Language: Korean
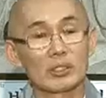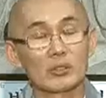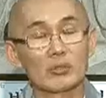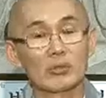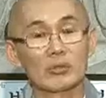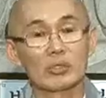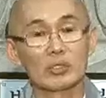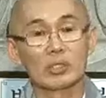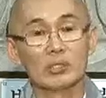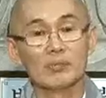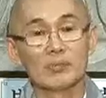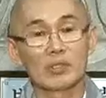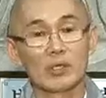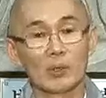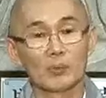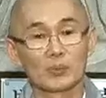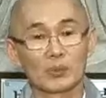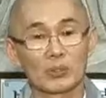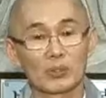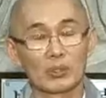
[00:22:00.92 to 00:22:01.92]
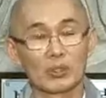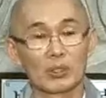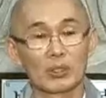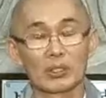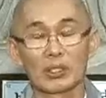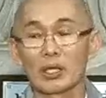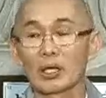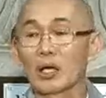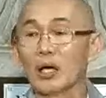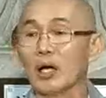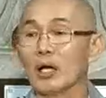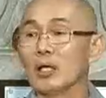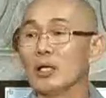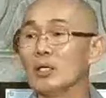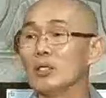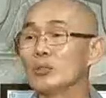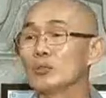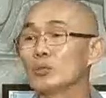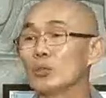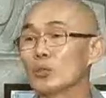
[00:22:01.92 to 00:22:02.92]
기룡이 의미가 없어지는 거야. 내가
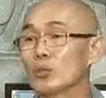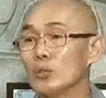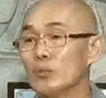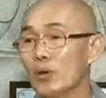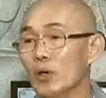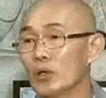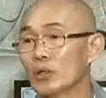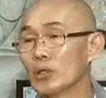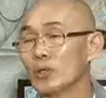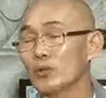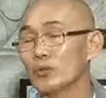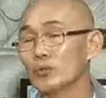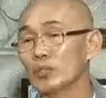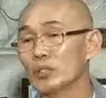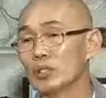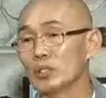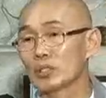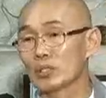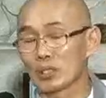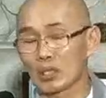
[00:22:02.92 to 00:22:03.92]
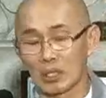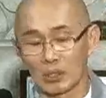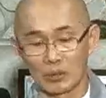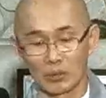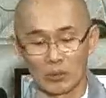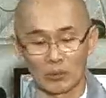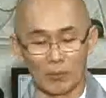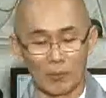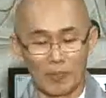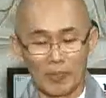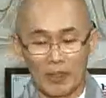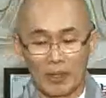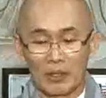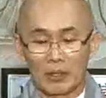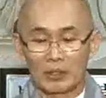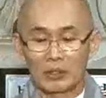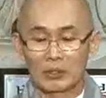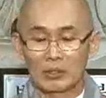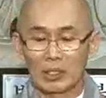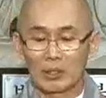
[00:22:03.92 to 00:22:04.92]
조금 어려운 일이 있더라도
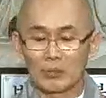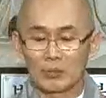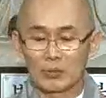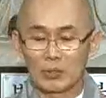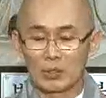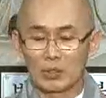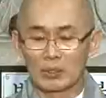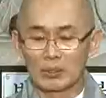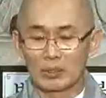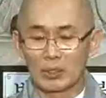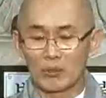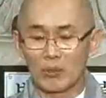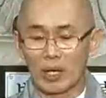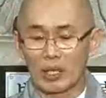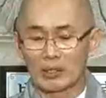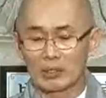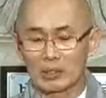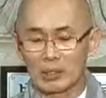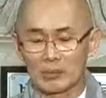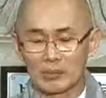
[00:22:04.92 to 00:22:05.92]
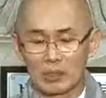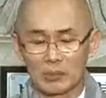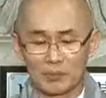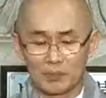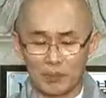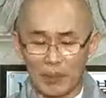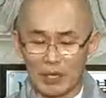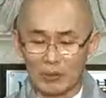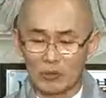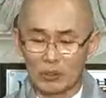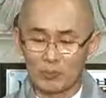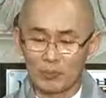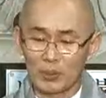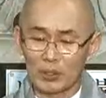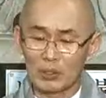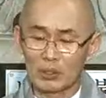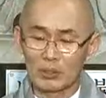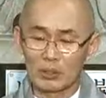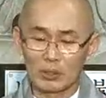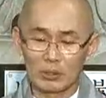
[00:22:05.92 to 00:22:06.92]
그때부터는 이제 관점이
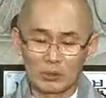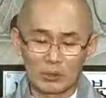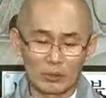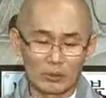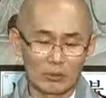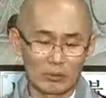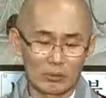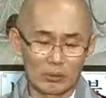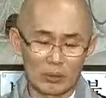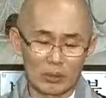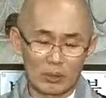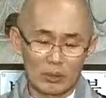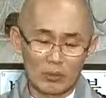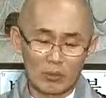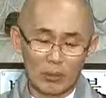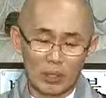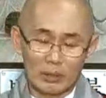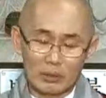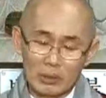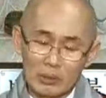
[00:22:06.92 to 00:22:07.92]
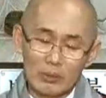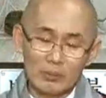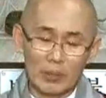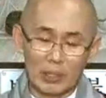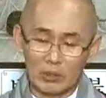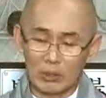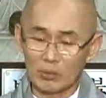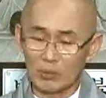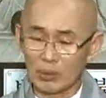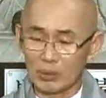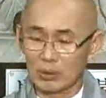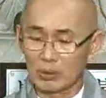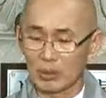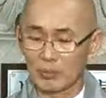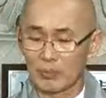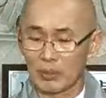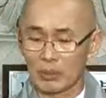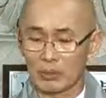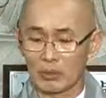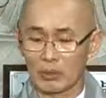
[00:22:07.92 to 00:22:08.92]
바뀌어버리는 거지. 관점이
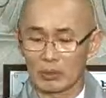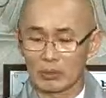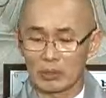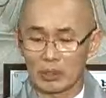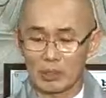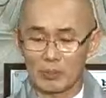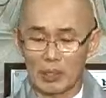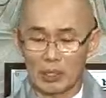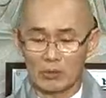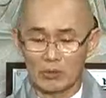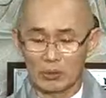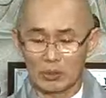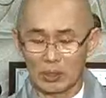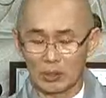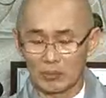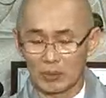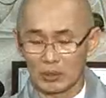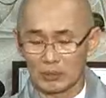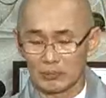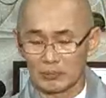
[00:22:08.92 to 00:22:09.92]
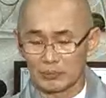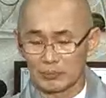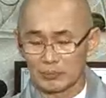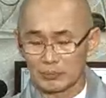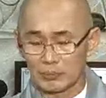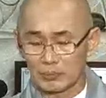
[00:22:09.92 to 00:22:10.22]
바뀌어버린단 말이에요. 어떻게 바뀌냐면,